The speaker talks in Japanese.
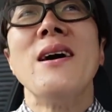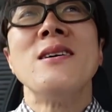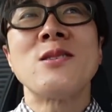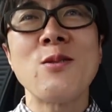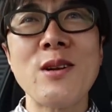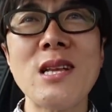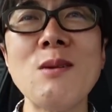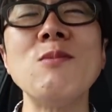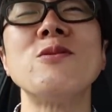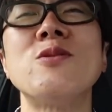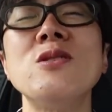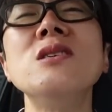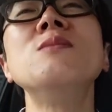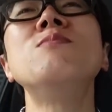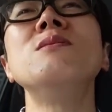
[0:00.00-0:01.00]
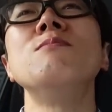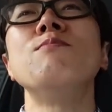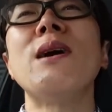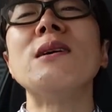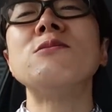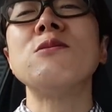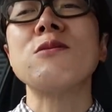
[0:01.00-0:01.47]
それでも十分
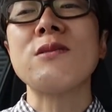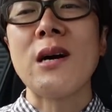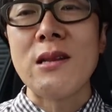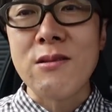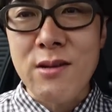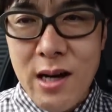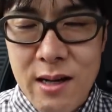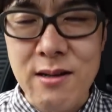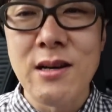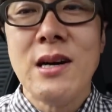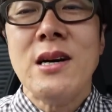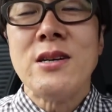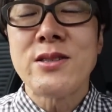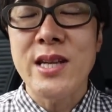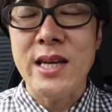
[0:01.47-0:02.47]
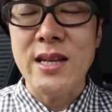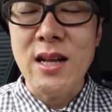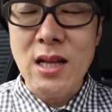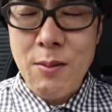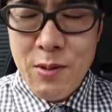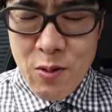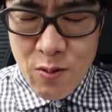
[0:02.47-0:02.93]
満足感のある素敵
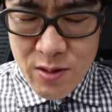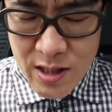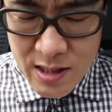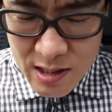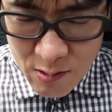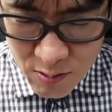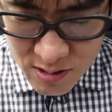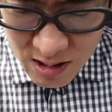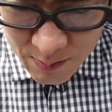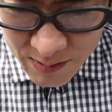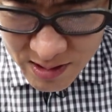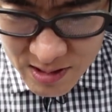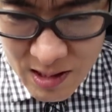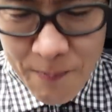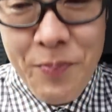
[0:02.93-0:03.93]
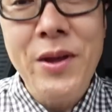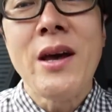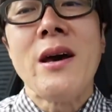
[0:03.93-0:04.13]
な食べ放題でございました